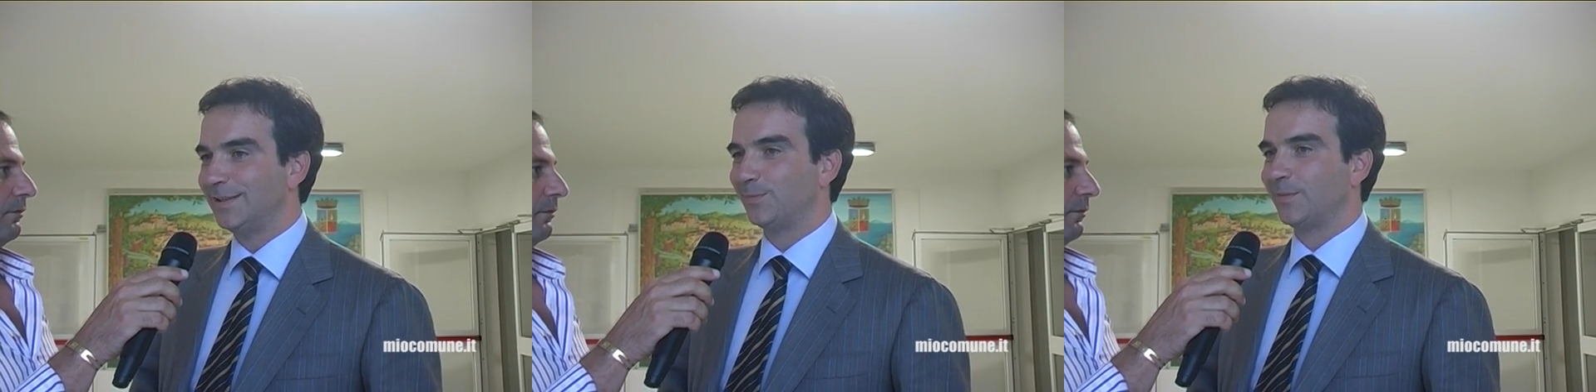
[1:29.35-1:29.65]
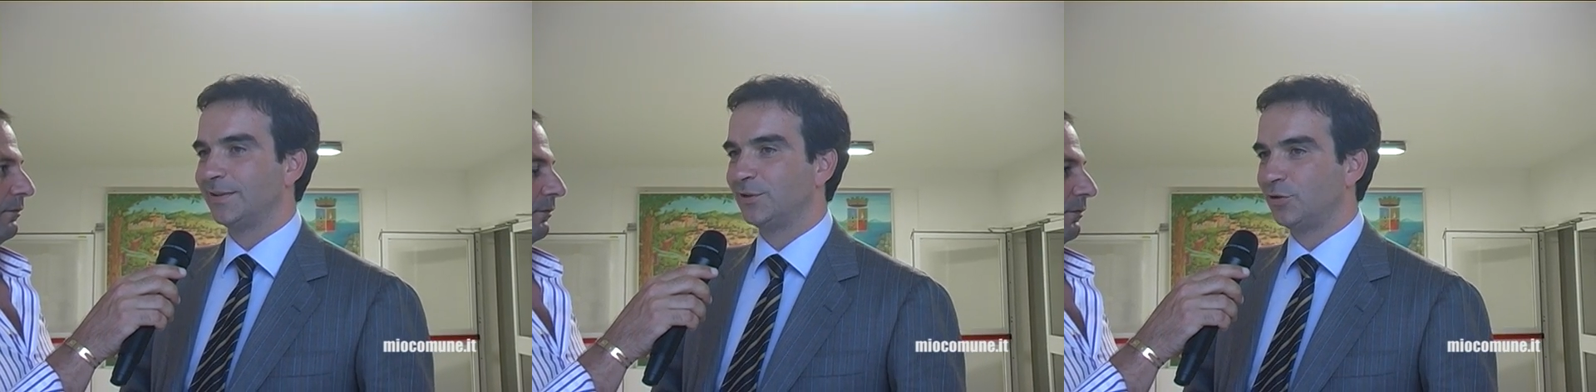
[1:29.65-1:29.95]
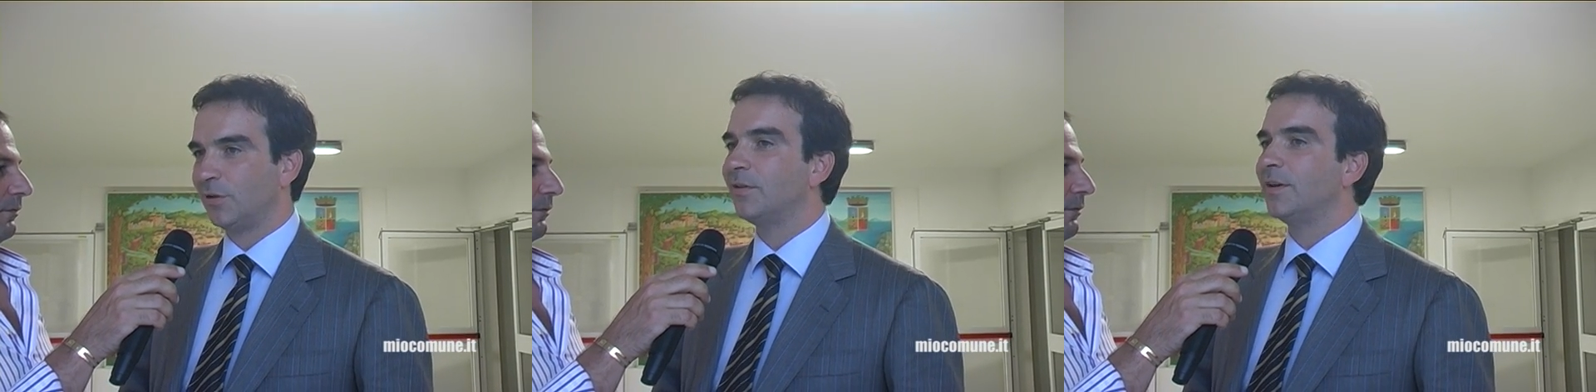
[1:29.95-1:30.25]

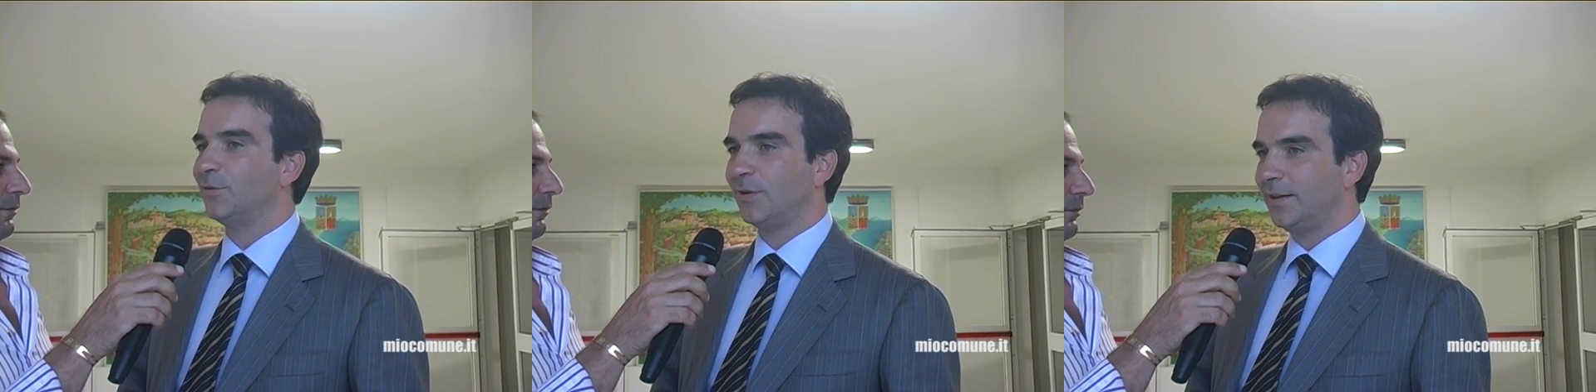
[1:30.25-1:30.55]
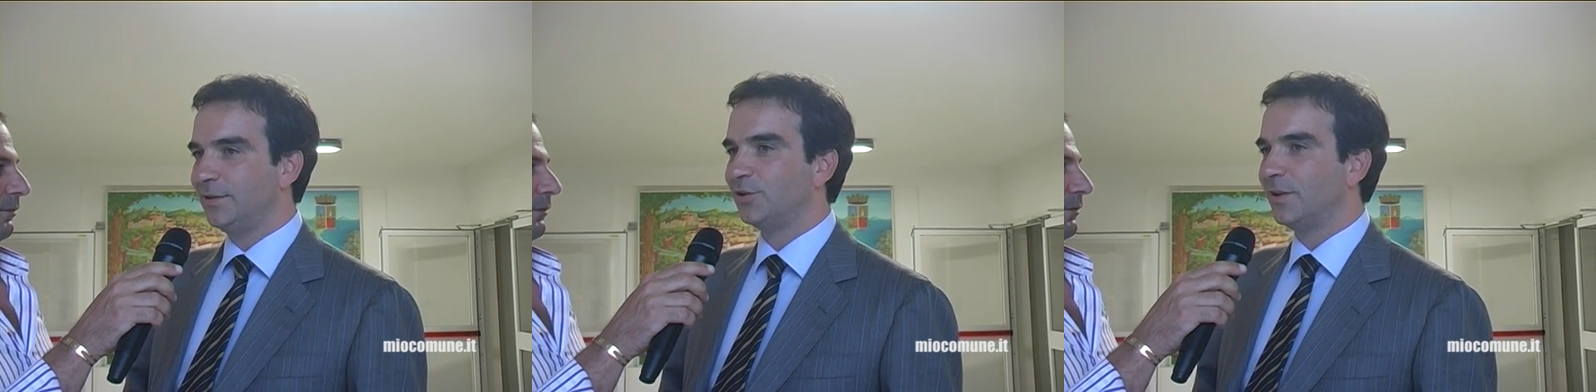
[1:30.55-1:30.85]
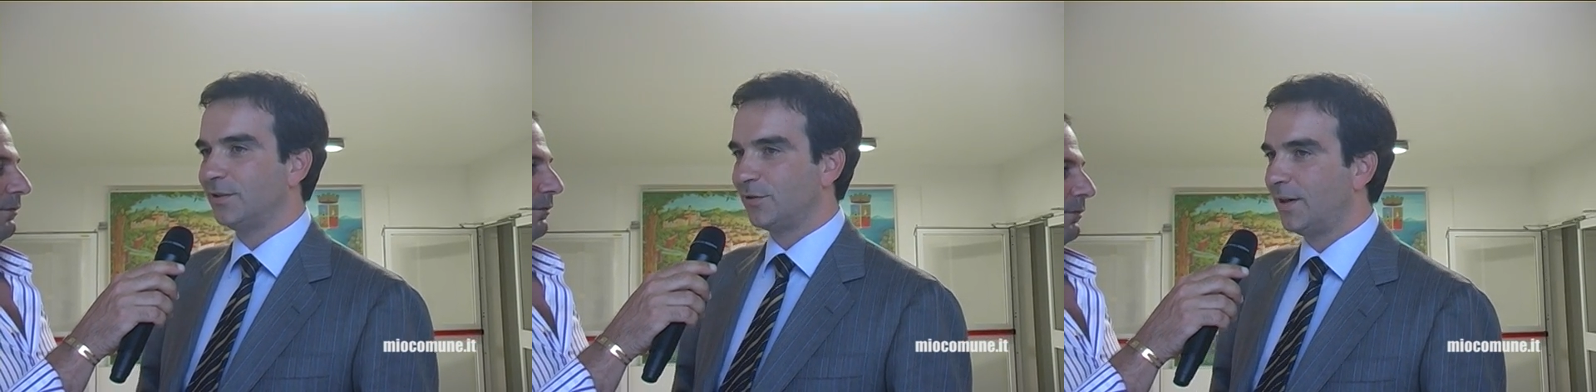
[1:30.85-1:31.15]
espressione di una
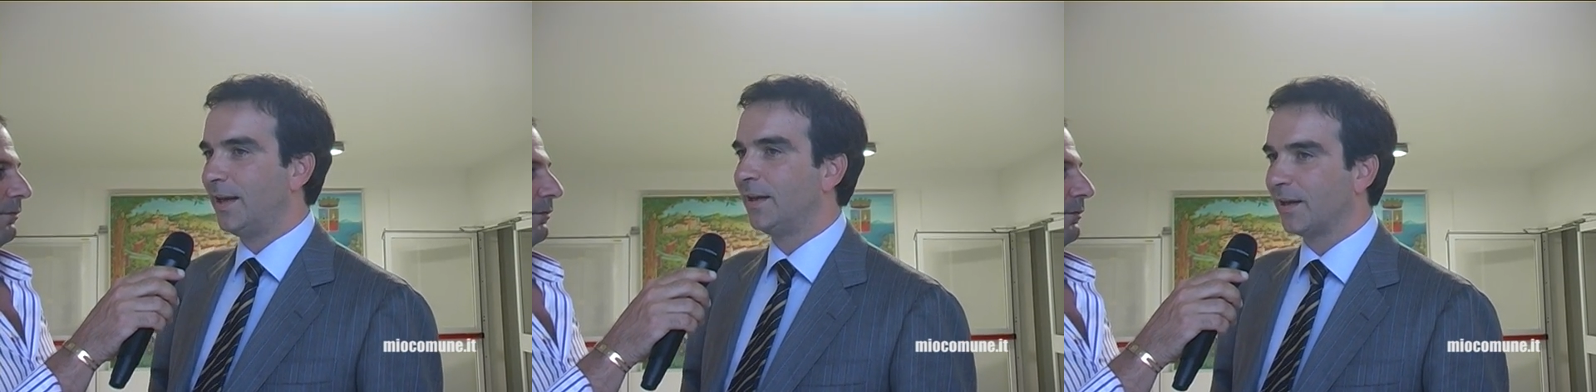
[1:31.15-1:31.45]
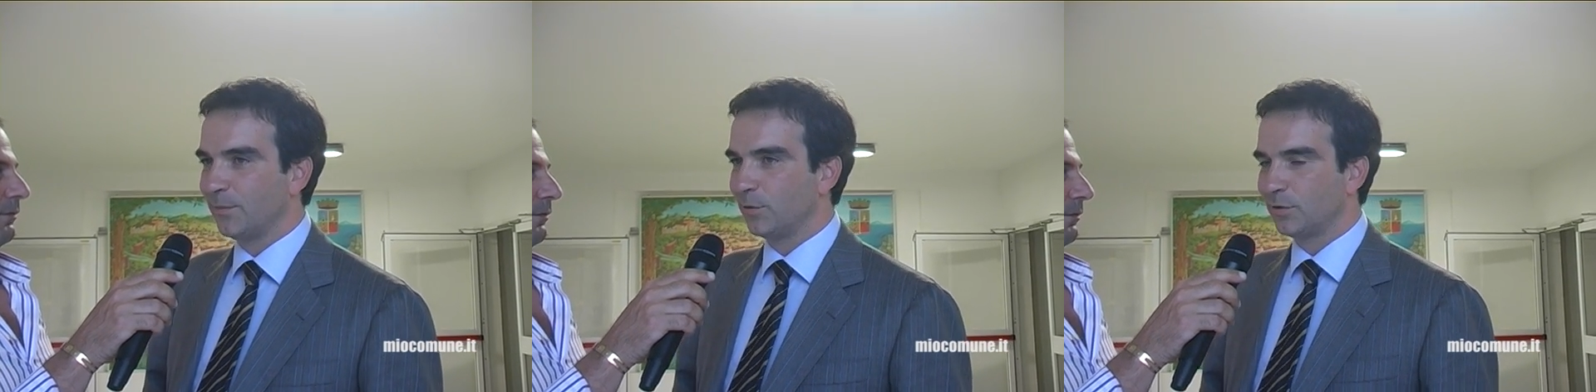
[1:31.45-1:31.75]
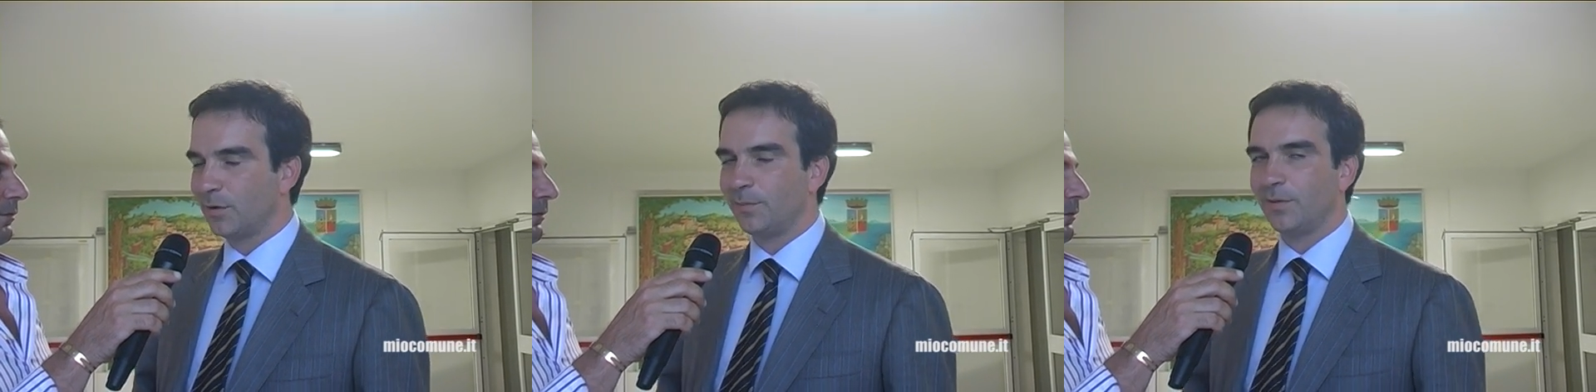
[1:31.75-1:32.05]
legge elettorale che
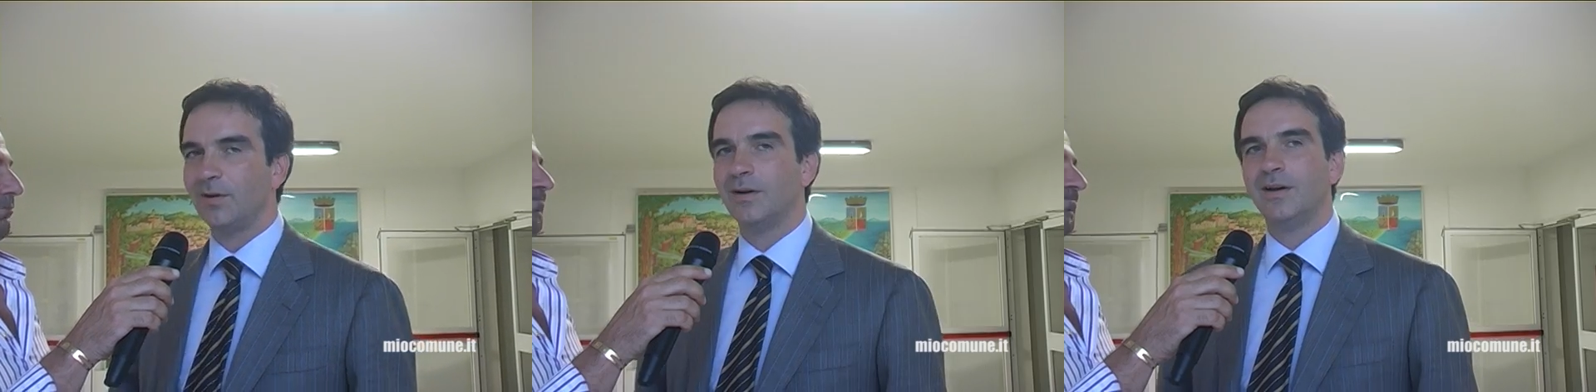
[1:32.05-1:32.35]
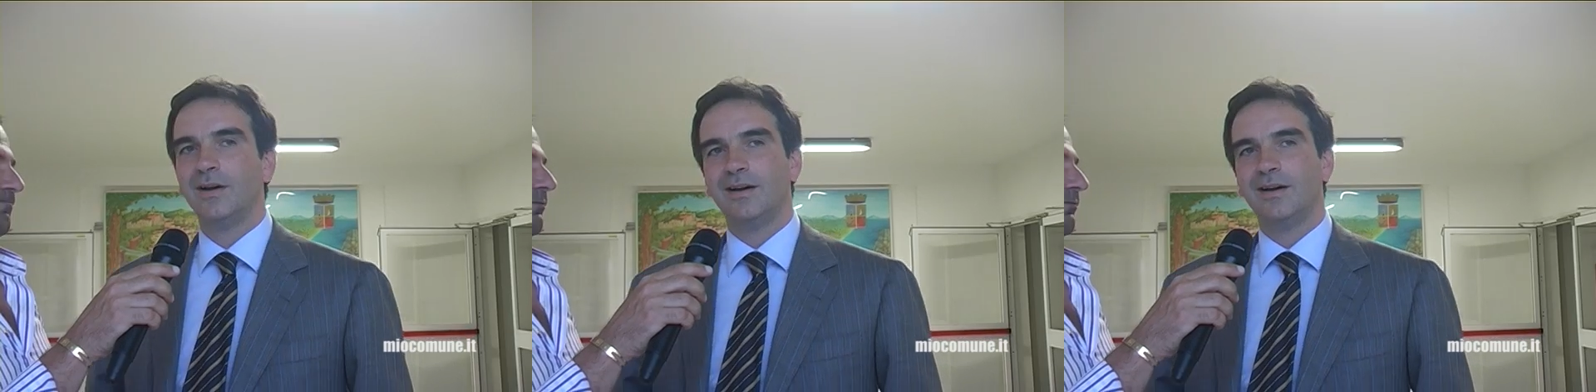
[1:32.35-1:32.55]
purtroppo